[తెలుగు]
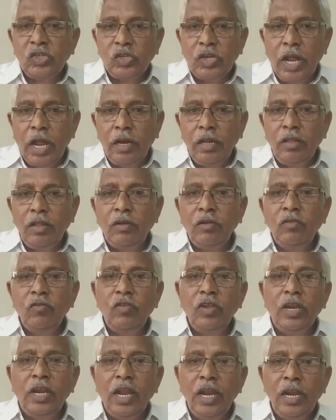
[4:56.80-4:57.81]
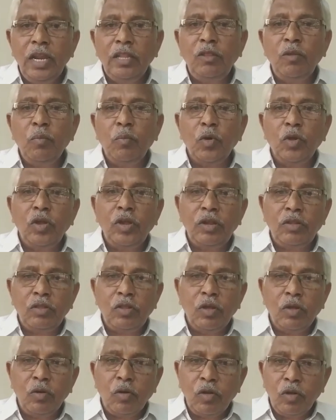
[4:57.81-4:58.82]
తర్వాత కృష్ణా నది నుంచి
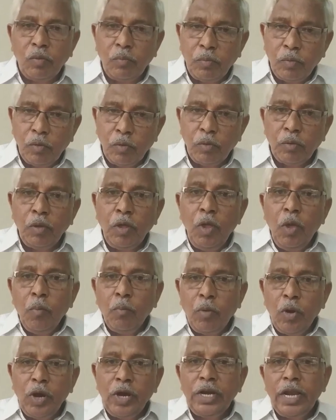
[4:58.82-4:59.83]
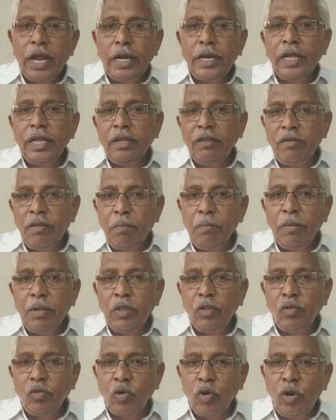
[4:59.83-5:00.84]
నీళ్లు ఎత్తిపోయే
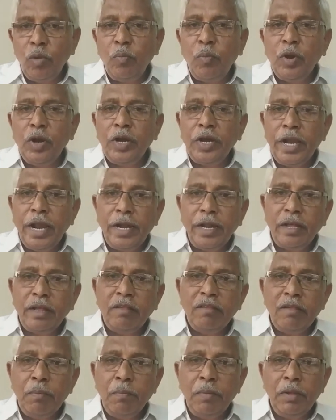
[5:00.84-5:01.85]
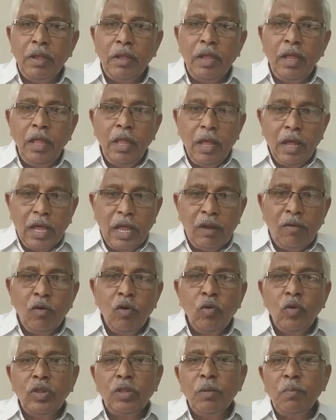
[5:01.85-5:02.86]
పోయటానికని చెప్పి తోడిపోయటానికని
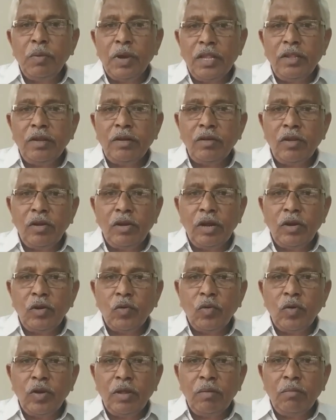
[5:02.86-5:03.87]
చెప్పి కలవకుర్తి